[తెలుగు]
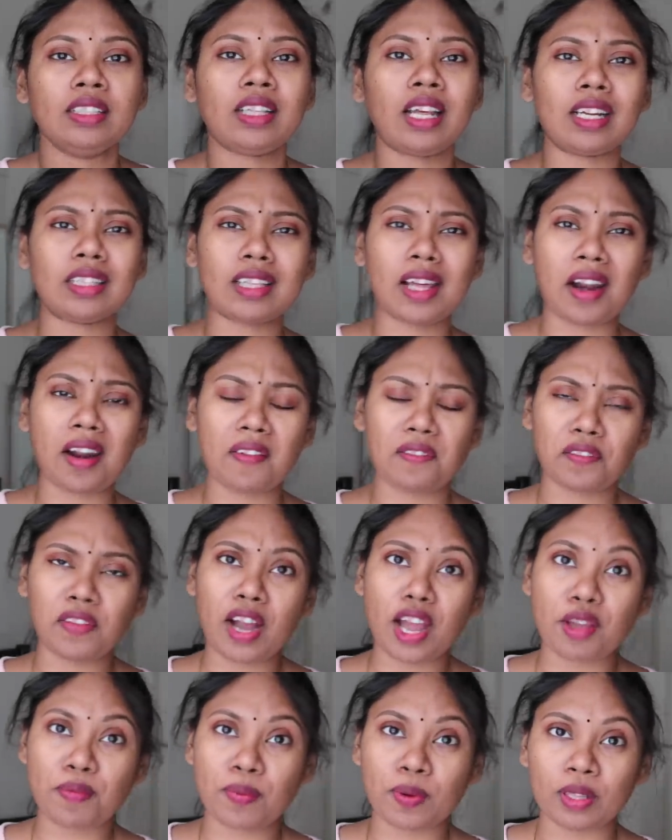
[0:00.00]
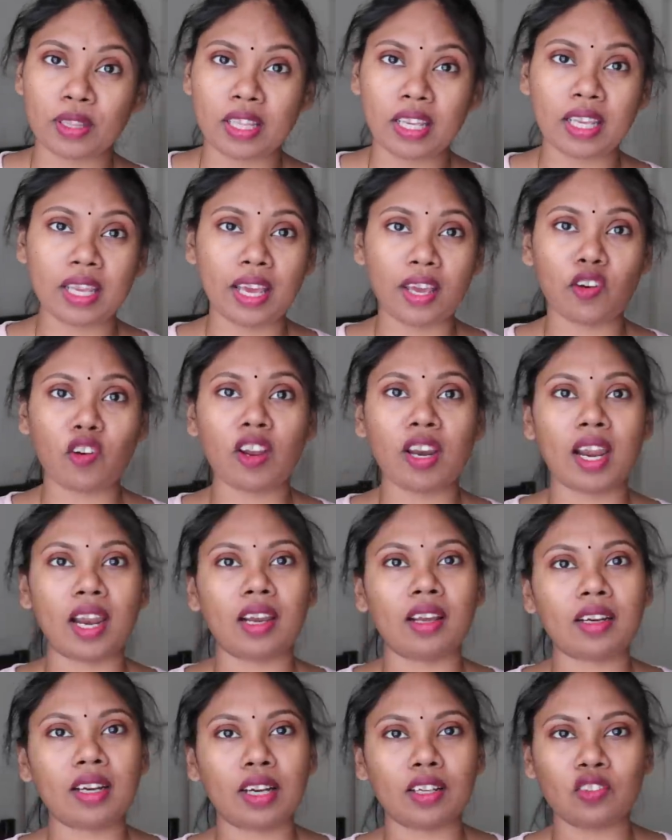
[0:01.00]
తర్వాత రఫ్ గా అయిపోద్ది హెయిర్ హెయిర్ ఆయిల్
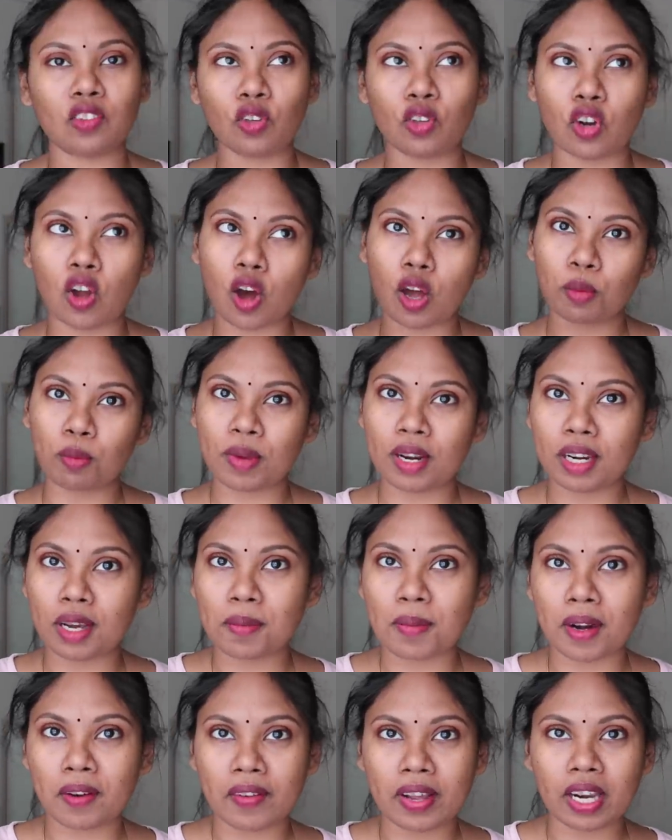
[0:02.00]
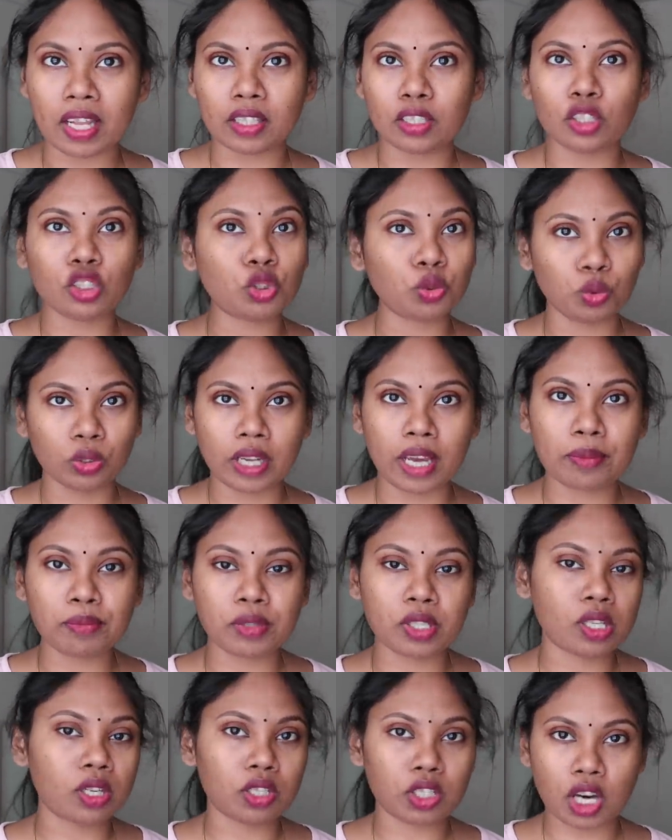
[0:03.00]
అలా కాదు నార్మల్గా మనం ఎలా అయితే టూ
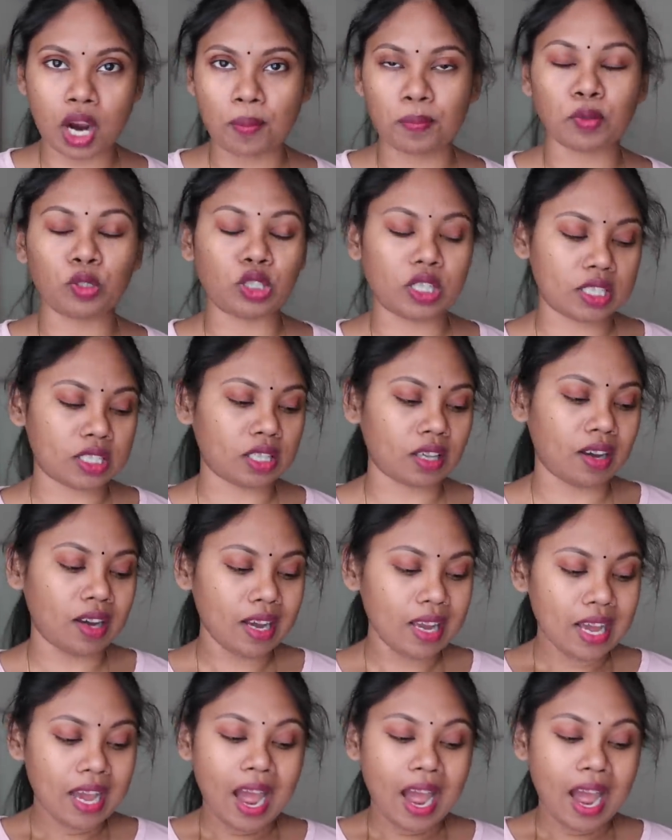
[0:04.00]
టైమ్స్ షాంపూ చేస్తాం